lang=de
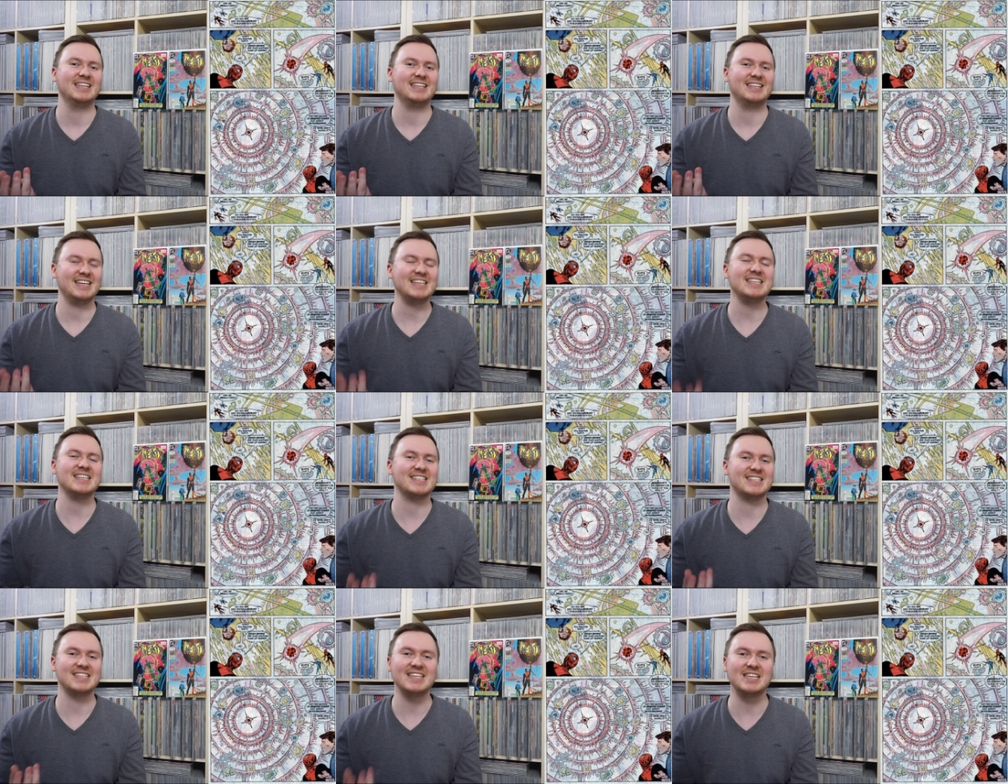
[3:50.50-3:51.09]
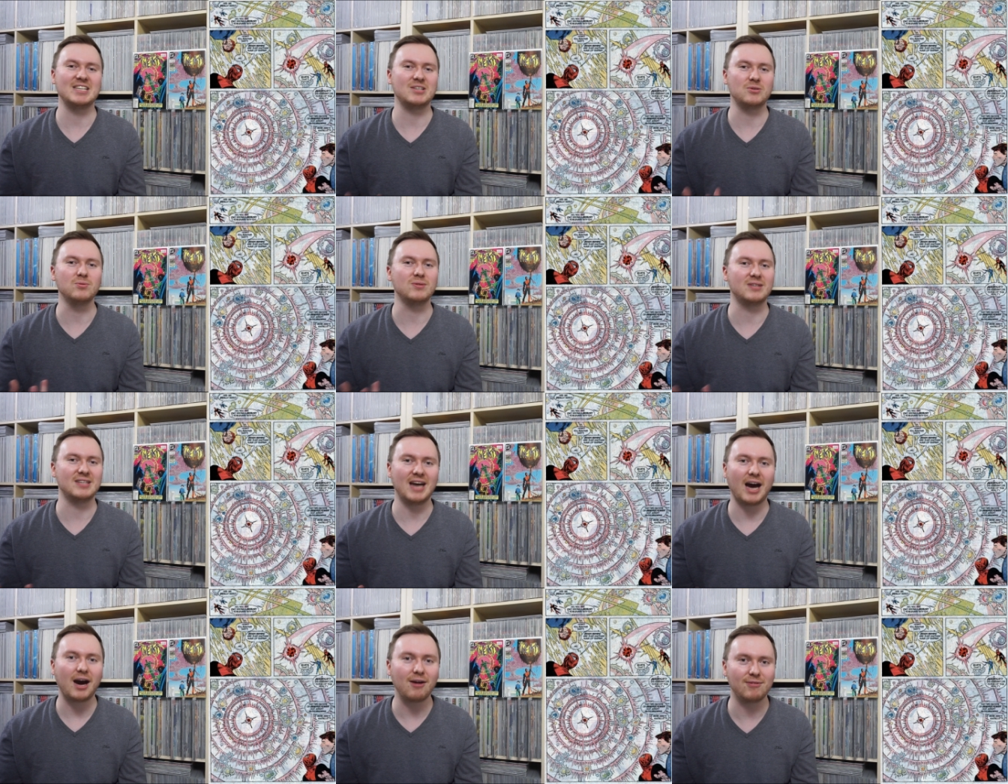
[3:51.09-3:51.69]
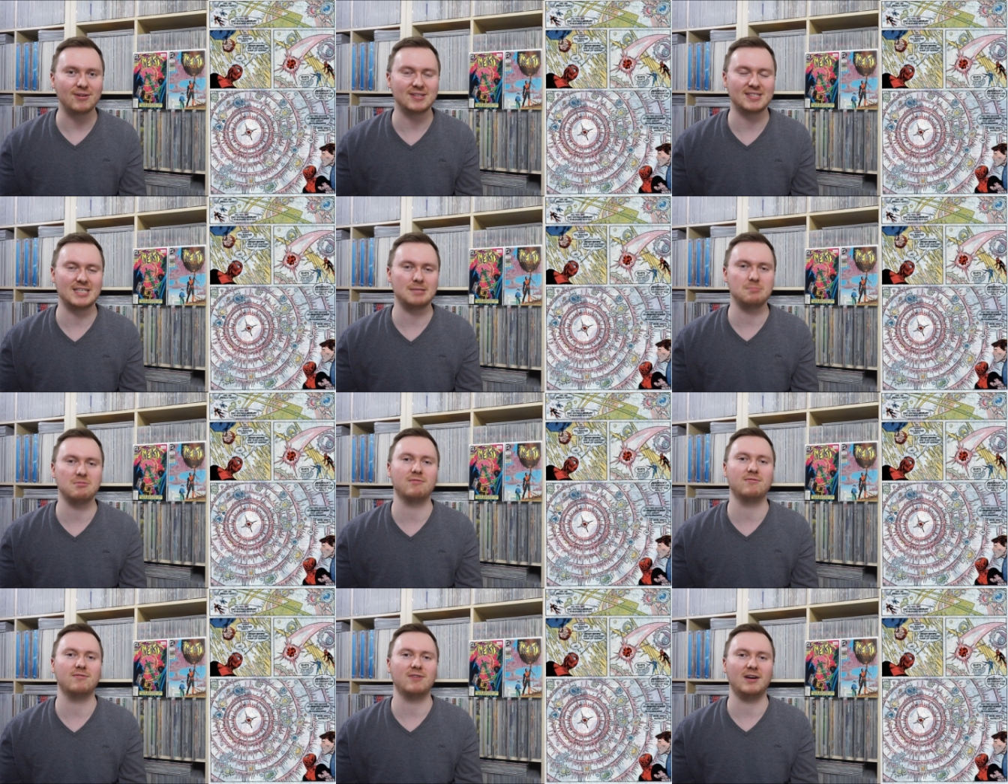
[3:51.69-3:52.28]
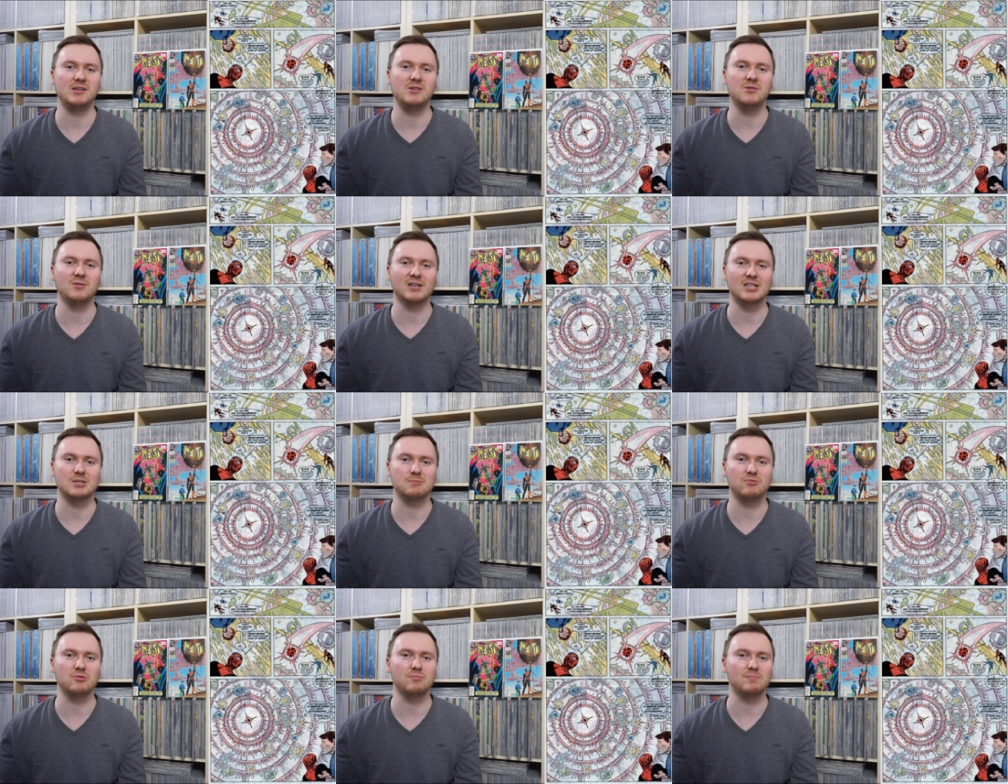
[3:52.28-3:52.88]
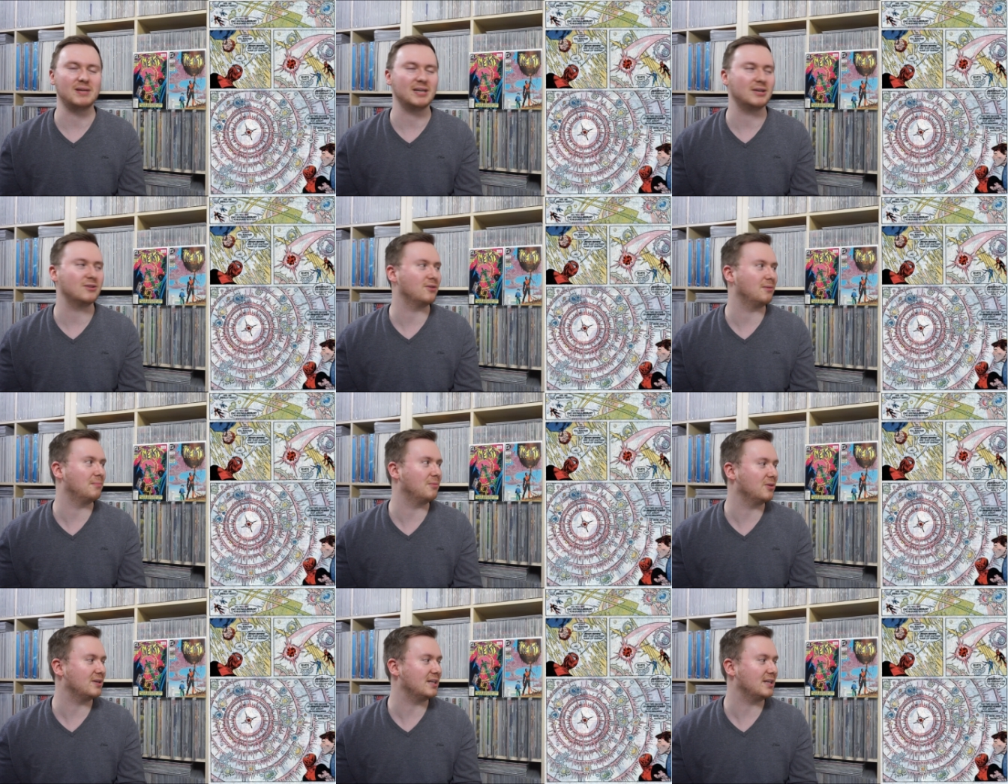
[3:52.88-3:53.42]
Das ist nicht gut nachvollziehbar für ein junges Publikum.